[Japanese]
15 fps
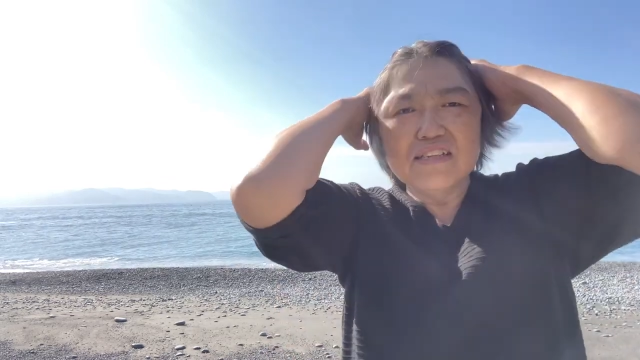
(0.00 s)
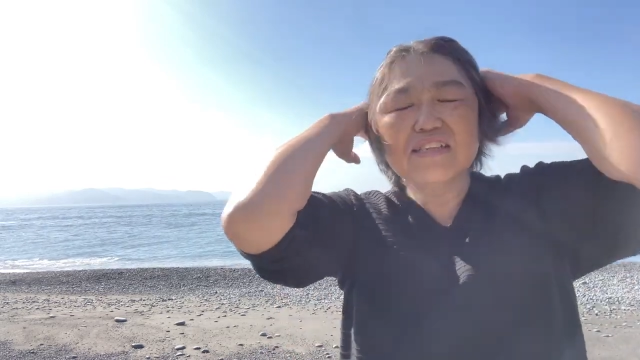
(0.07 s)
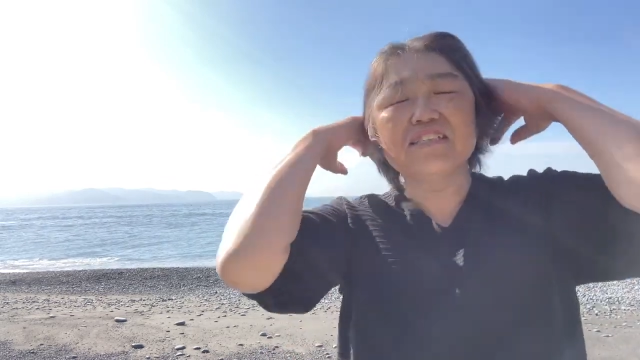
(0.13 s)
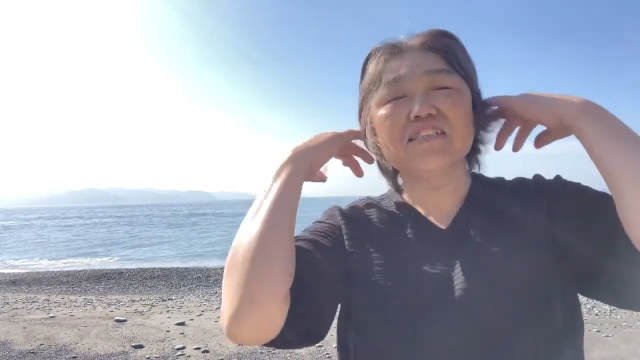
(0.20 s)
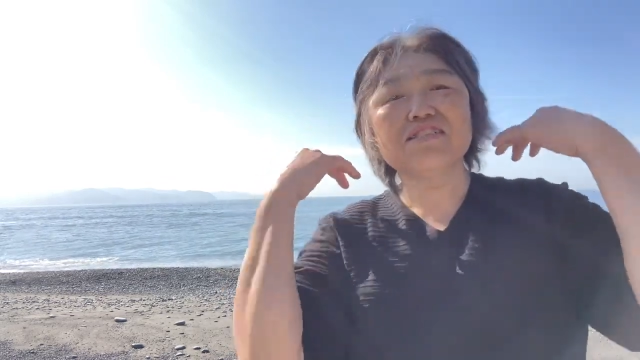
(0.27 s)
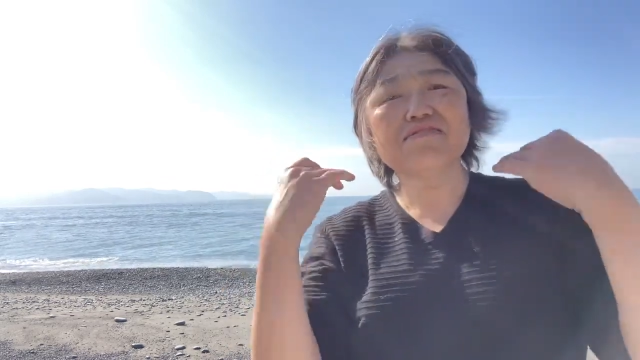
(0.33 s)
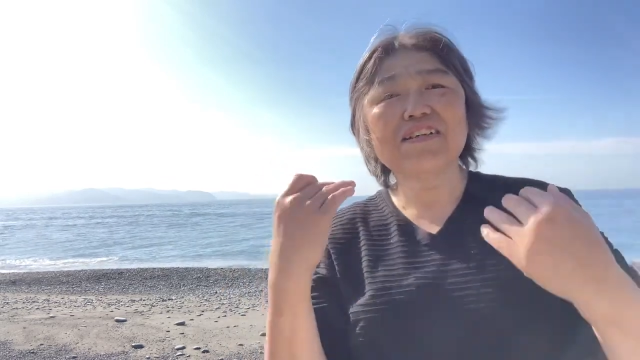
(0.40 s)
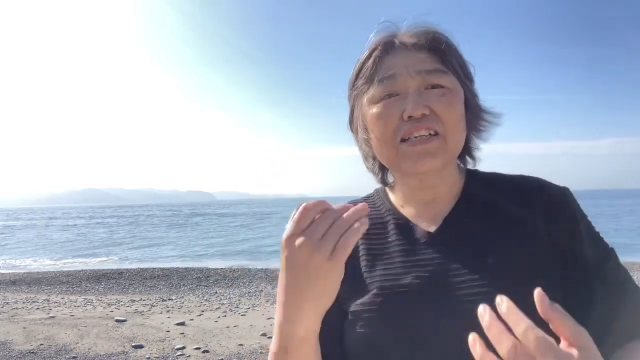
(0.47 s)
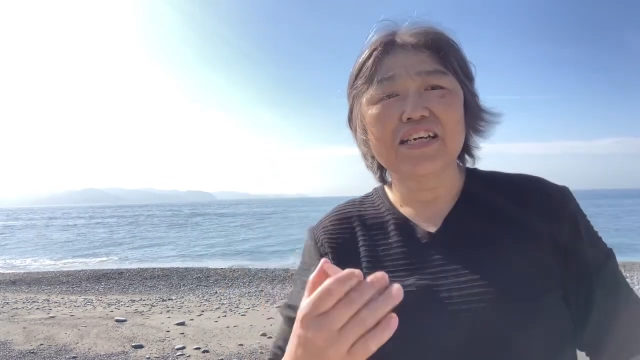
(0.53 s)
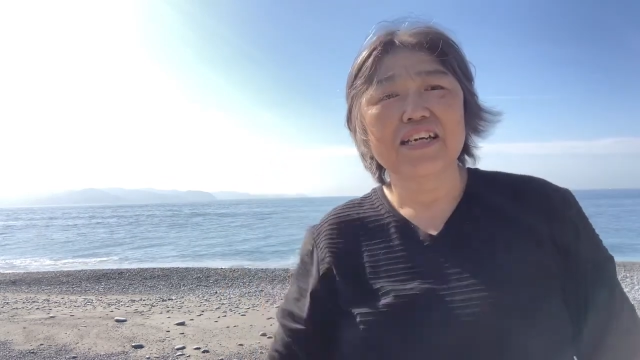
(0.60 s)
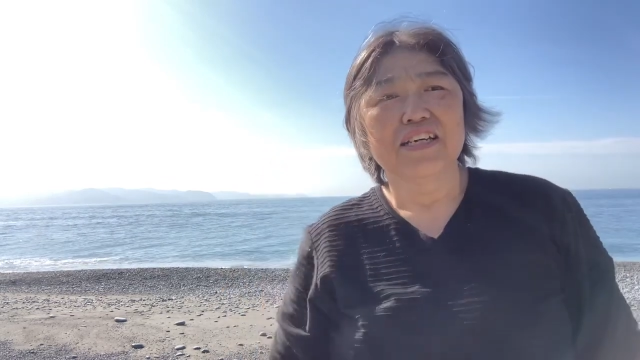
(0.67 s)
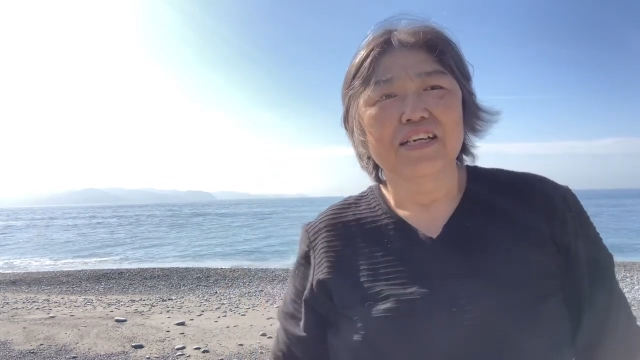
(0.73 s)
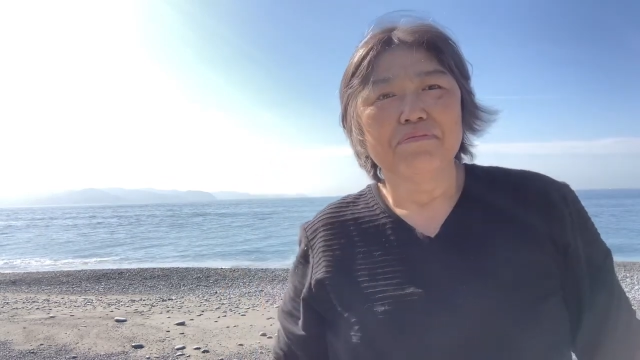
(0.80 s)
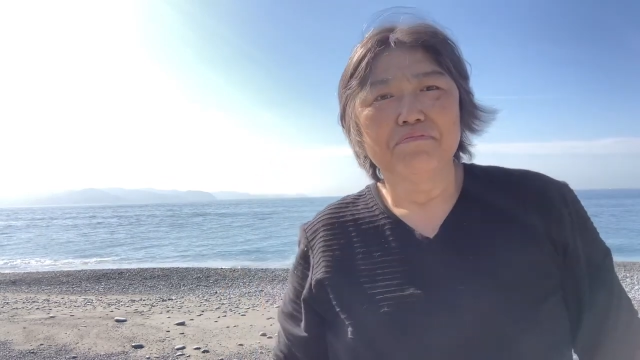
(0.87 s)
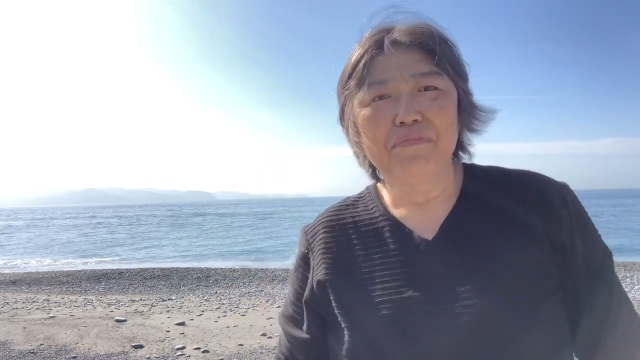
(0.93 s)
実はね、
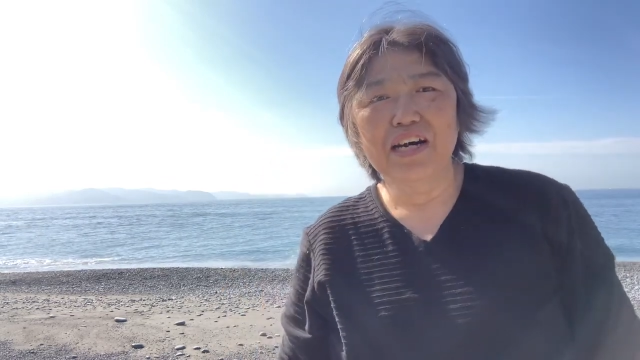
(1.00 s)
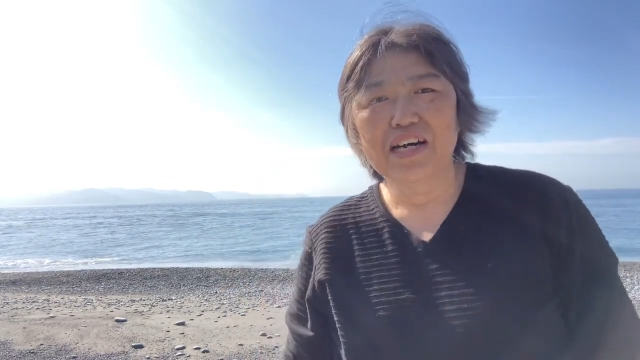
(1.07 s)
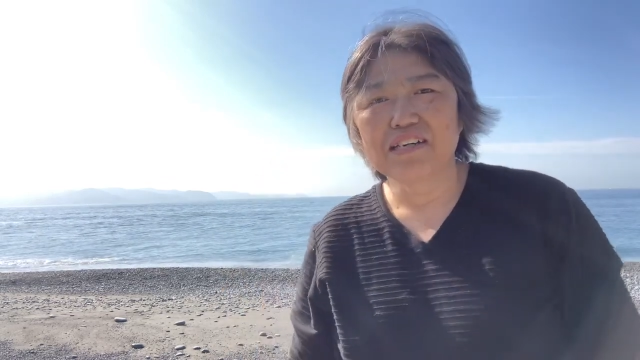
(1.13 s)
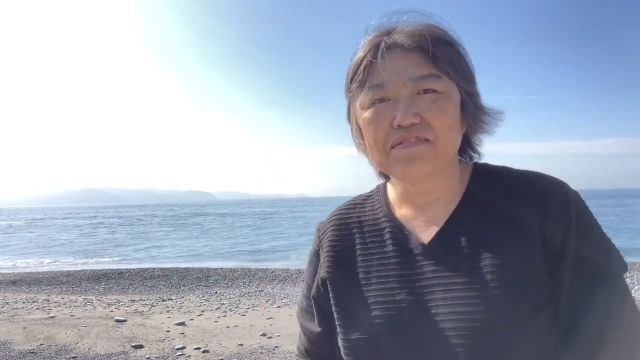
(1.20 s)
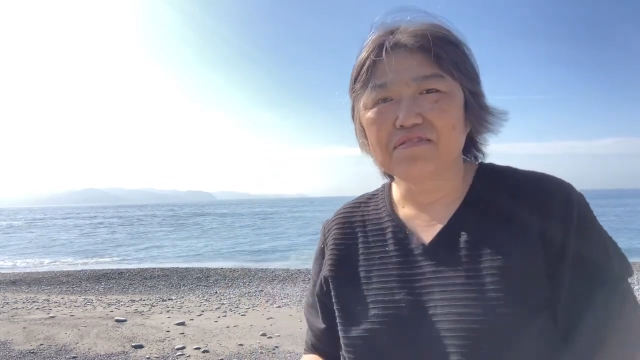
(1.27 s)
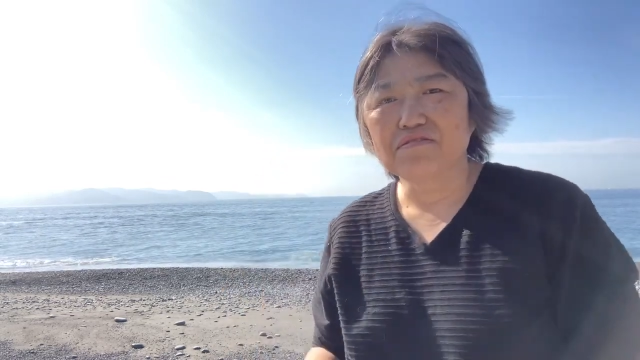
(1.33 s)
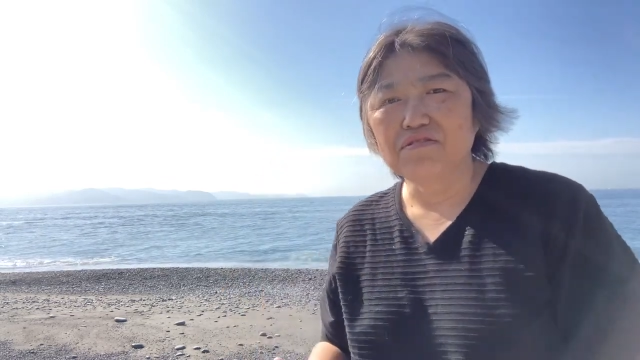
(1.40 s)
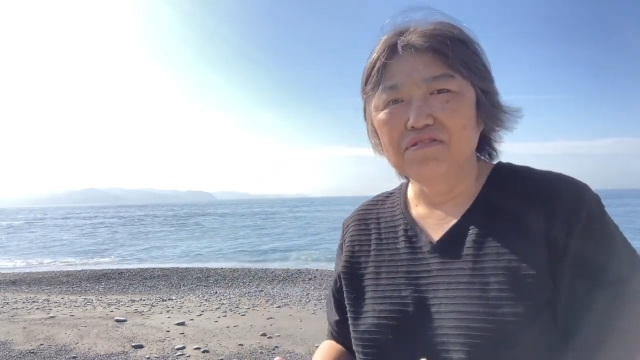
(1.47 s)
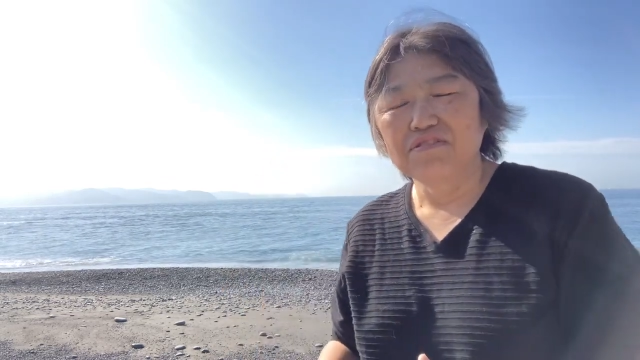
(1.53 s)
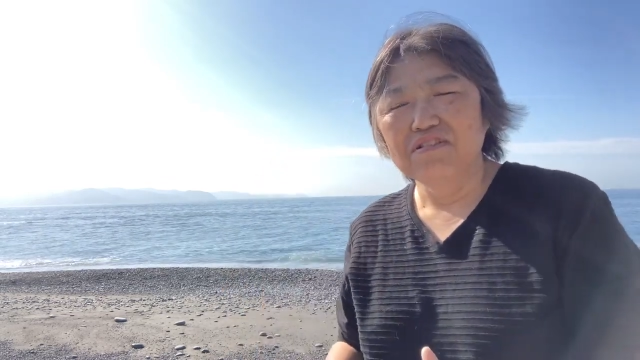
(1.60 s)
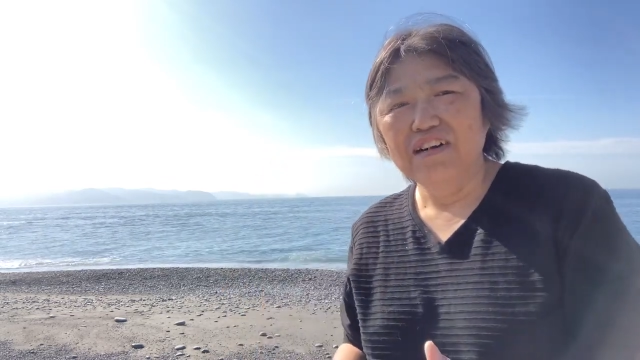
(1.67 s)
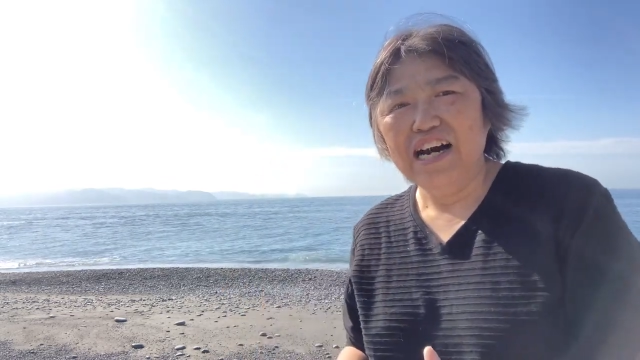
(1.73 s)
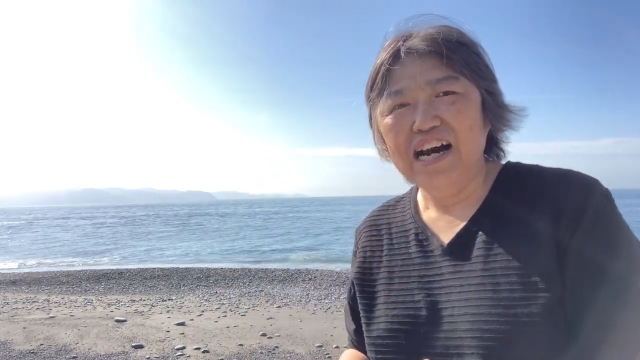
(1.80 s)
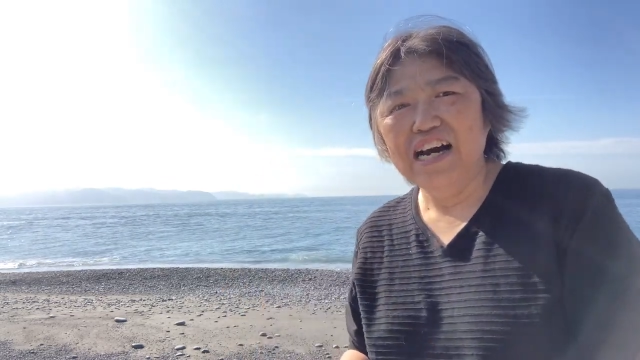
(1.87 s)
まあこう、